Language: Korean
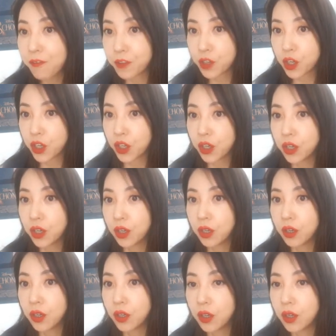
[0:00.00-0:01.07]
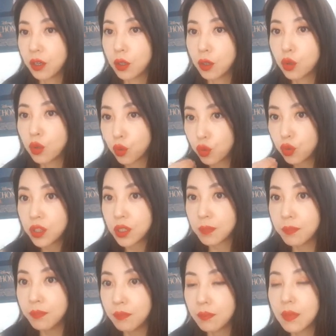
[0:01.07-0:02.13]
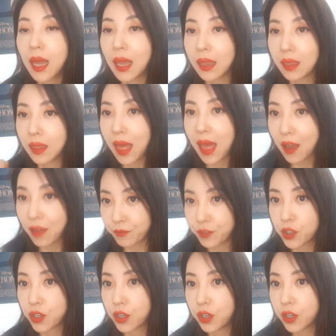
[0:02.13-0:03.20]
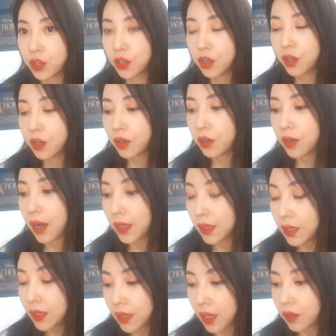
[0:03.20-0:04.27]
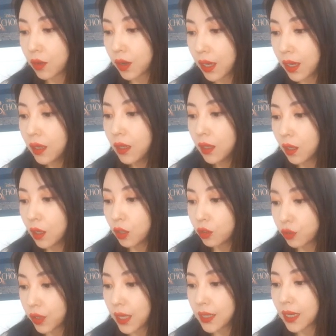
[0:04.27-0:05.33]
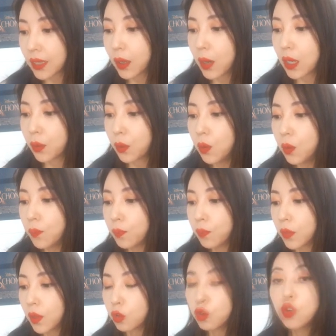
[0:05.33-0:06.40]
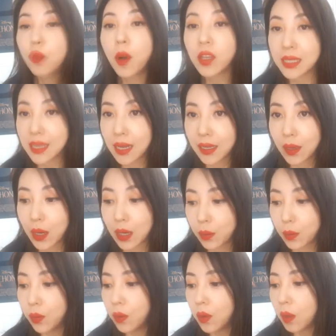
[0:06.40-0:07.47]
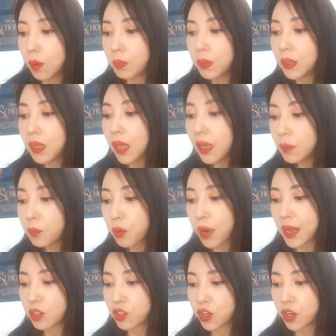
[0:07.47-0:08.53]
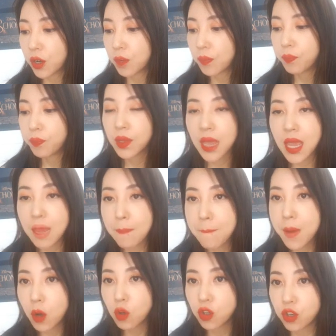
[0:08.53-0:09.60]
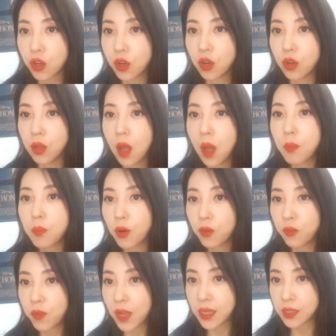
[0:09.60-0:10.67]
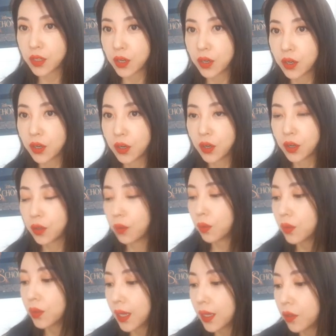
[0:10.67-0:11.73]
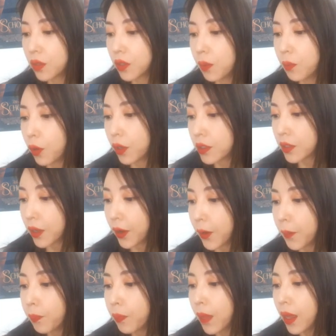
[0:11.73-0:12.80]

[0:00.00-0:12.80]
laughter, 웃음, laughter라는 단어가 두 개 이상 나왔고, 두 번 이상 나왔고, blood pressure, emotional, professor 이런 단어들이 보였어요.